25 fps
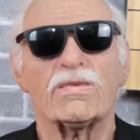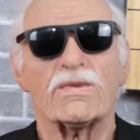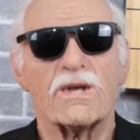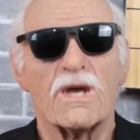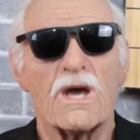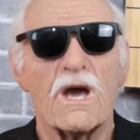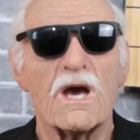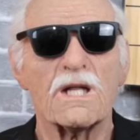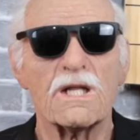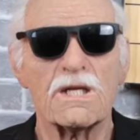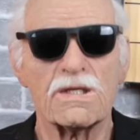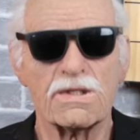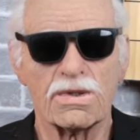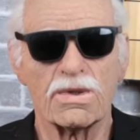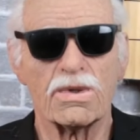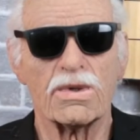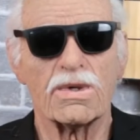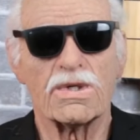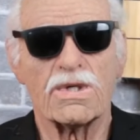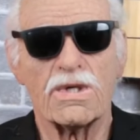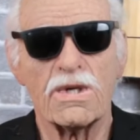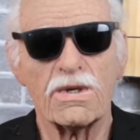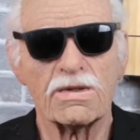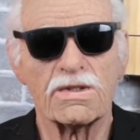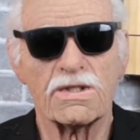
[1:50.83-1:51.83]
Ela
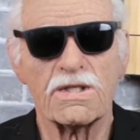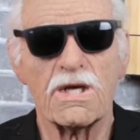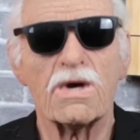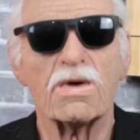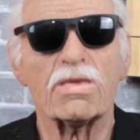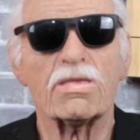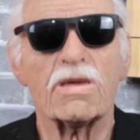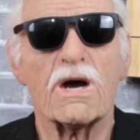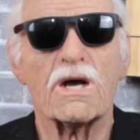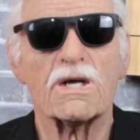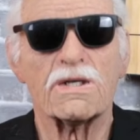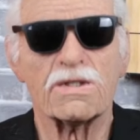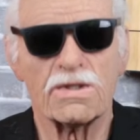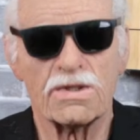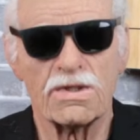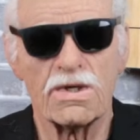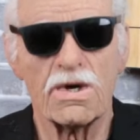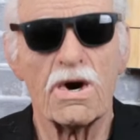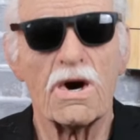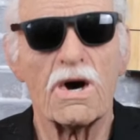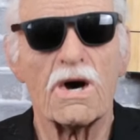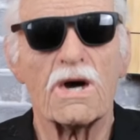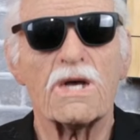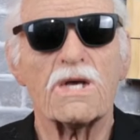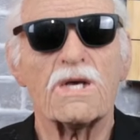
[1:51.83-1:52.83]
surgiu sem uma
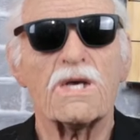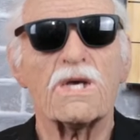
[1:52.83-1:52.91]
ICO